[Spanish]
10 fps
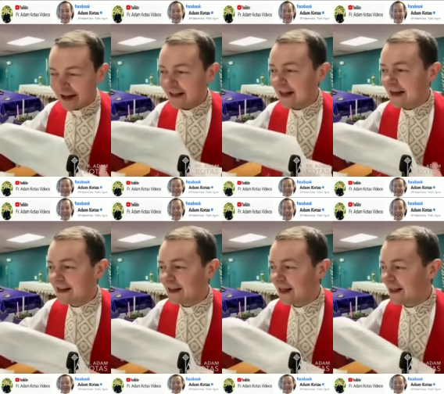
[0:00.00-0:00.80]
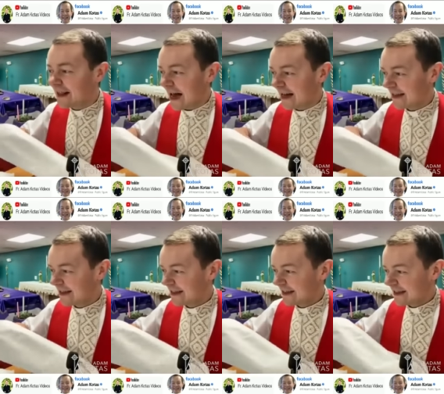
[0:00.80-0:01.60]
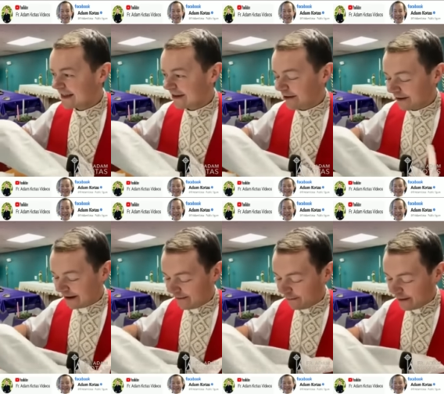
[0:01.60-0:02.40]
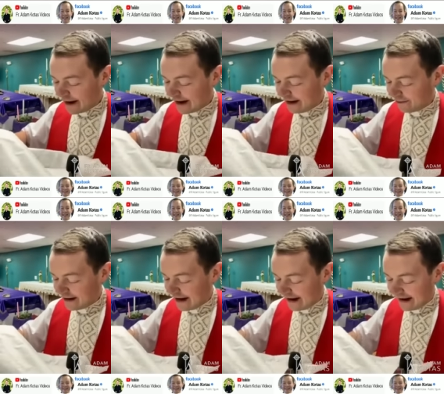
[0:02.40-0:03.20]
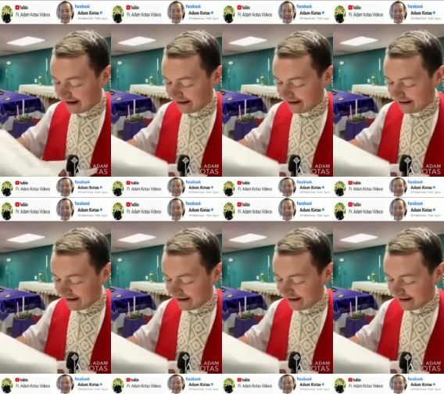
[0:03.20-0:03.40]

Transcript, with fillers: la salchicha. No, se fue a una,